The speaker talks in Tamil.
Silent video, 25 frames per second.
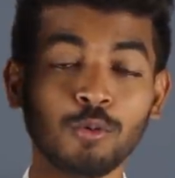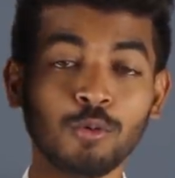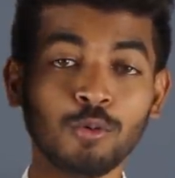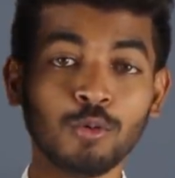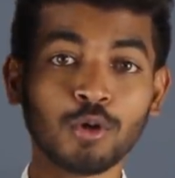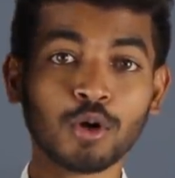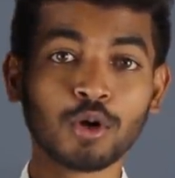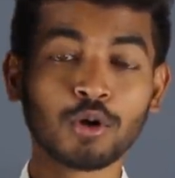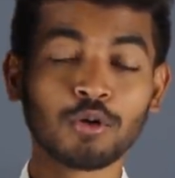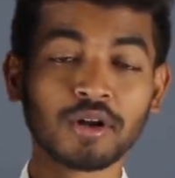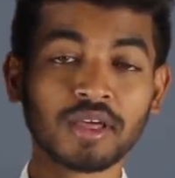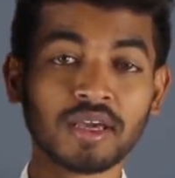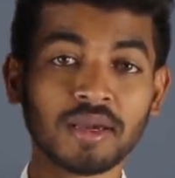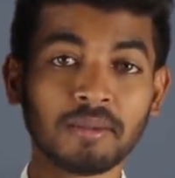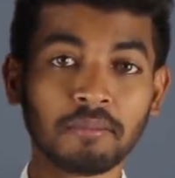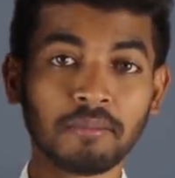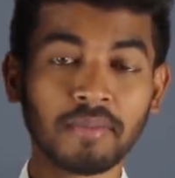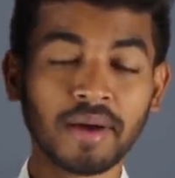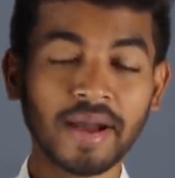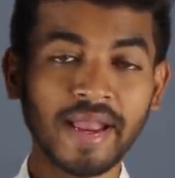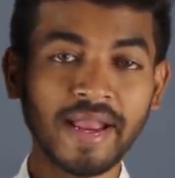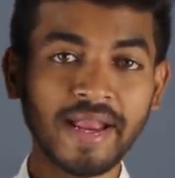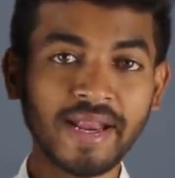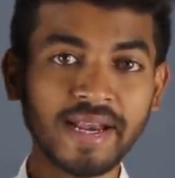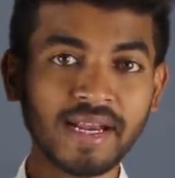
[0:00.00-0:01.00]
உங்களுடைய
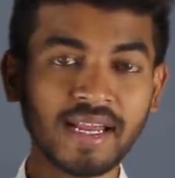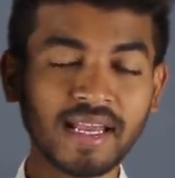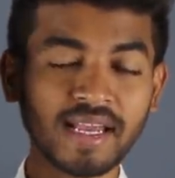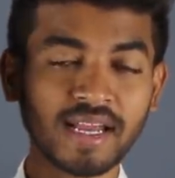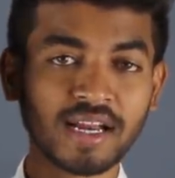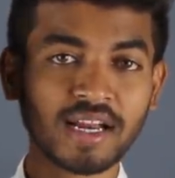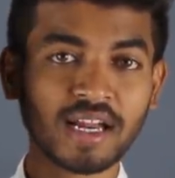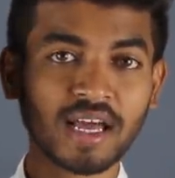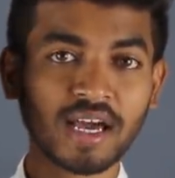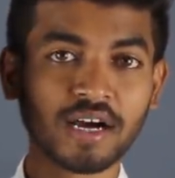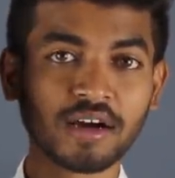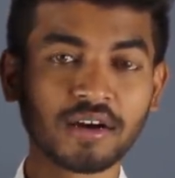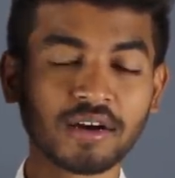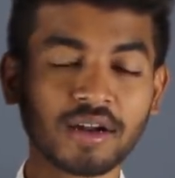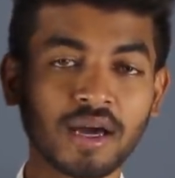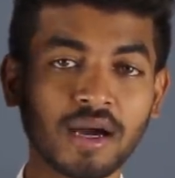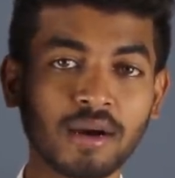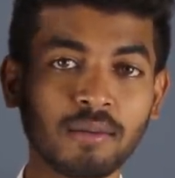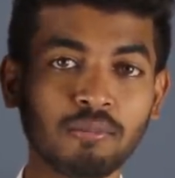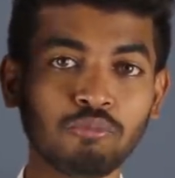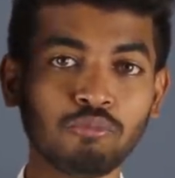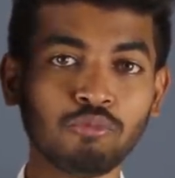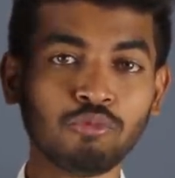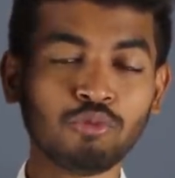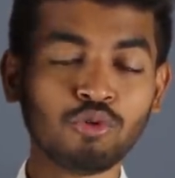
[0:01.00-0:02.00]
மைண்டு என்ன ஆகுனா
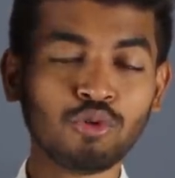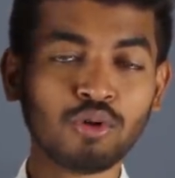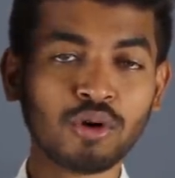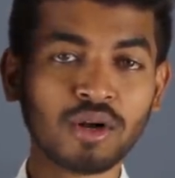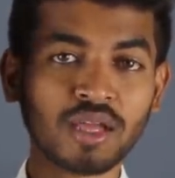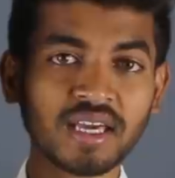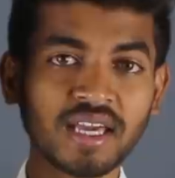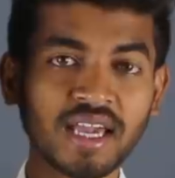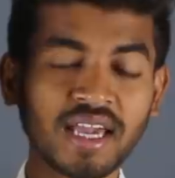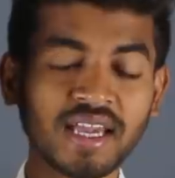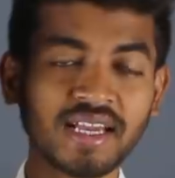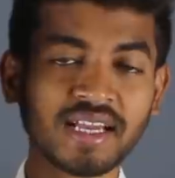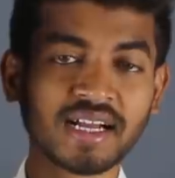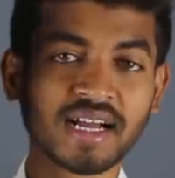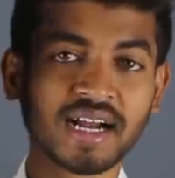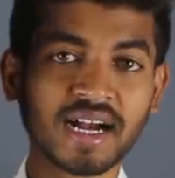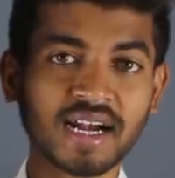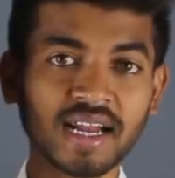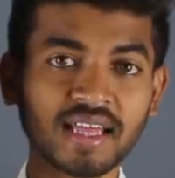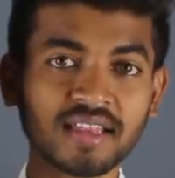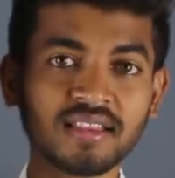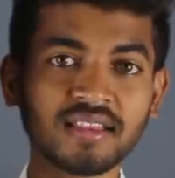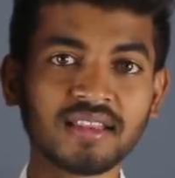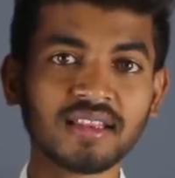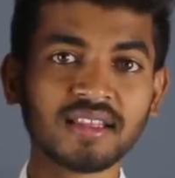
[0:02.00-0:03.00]
மூளையை
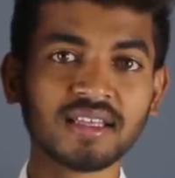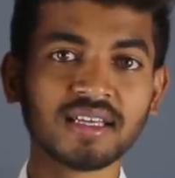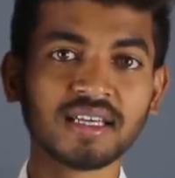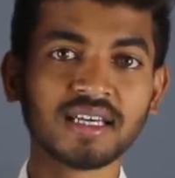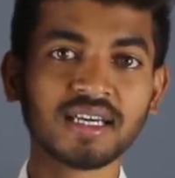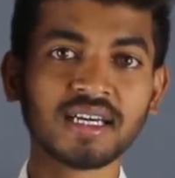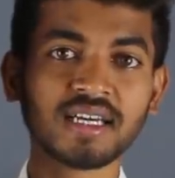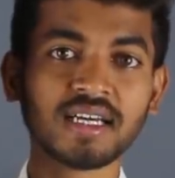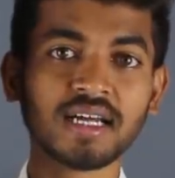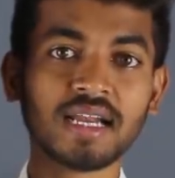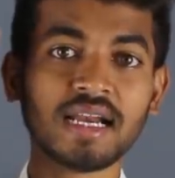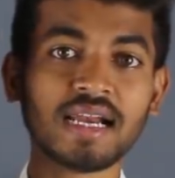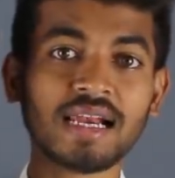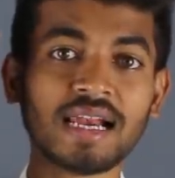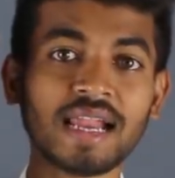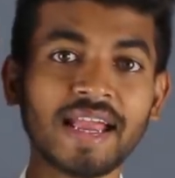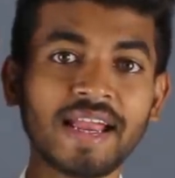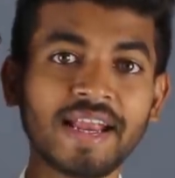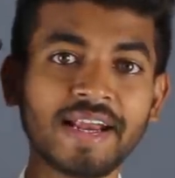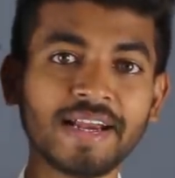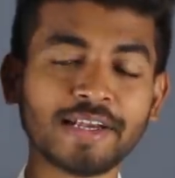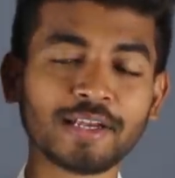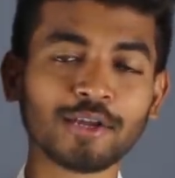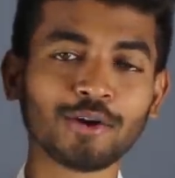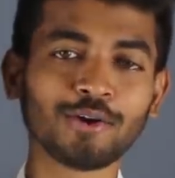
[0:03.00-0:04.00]
கடந்து
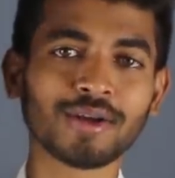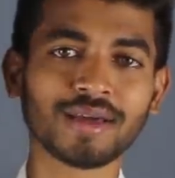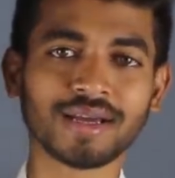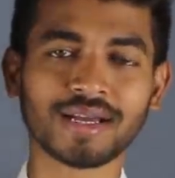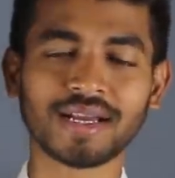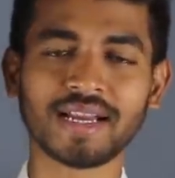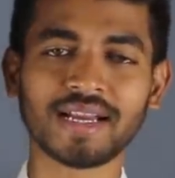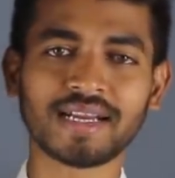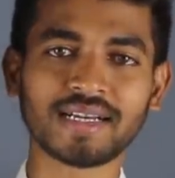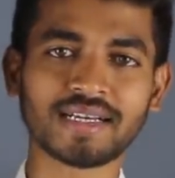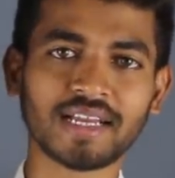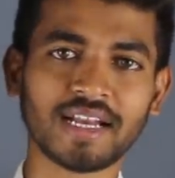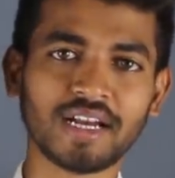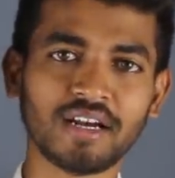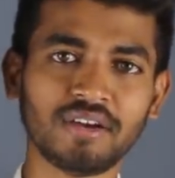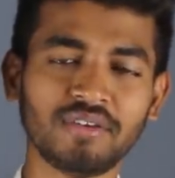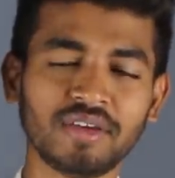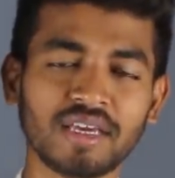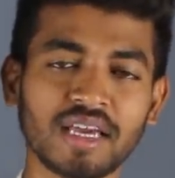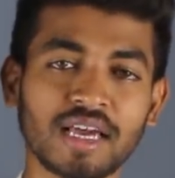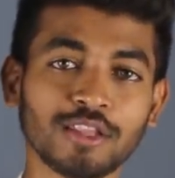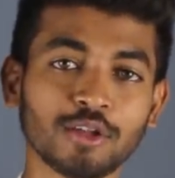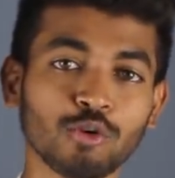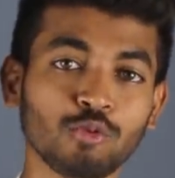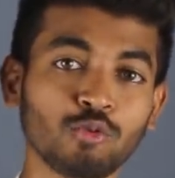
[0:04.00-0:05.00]
லைட்டோட கனெக்ட்
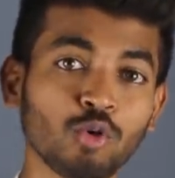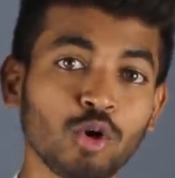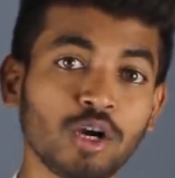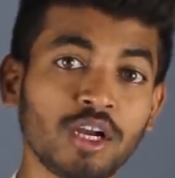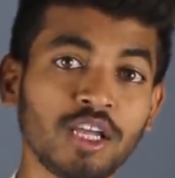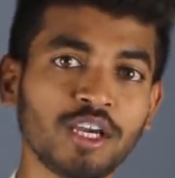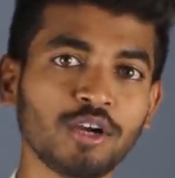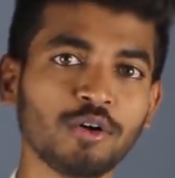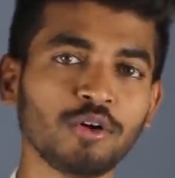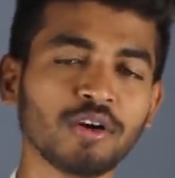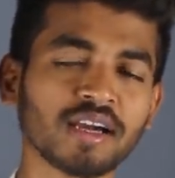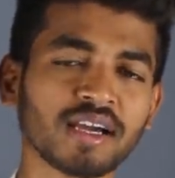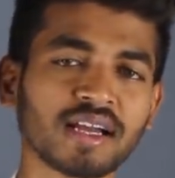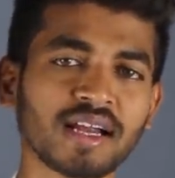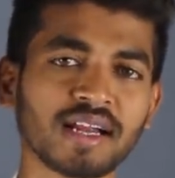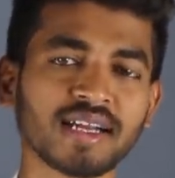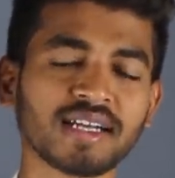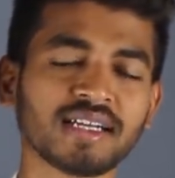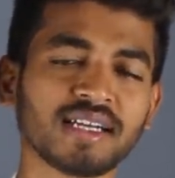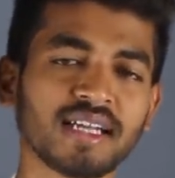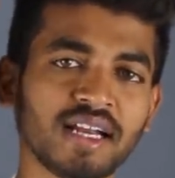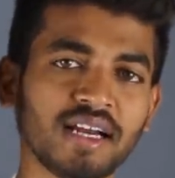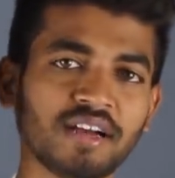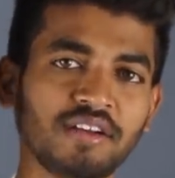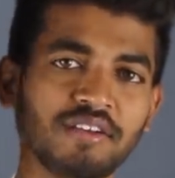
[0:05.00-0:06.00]
ஆகிடுவீங்க அந்த ஒளியோட
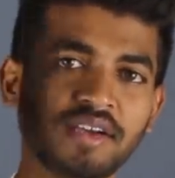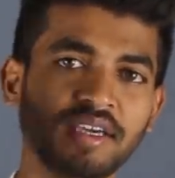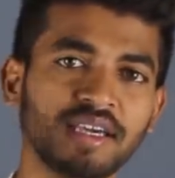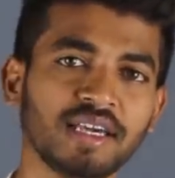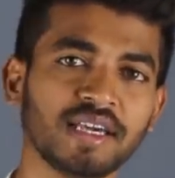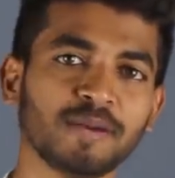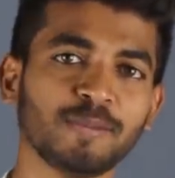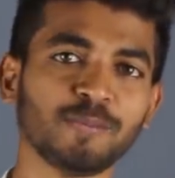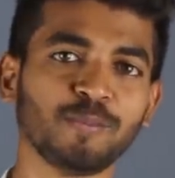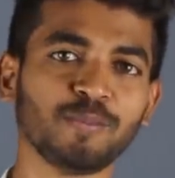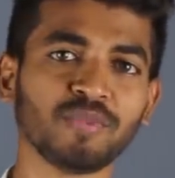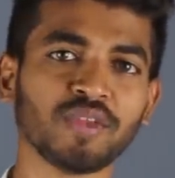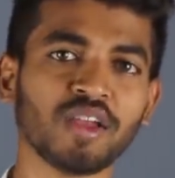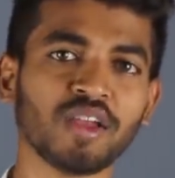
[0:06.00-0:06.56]
கனெக்ட் ஆகிடுவீங்க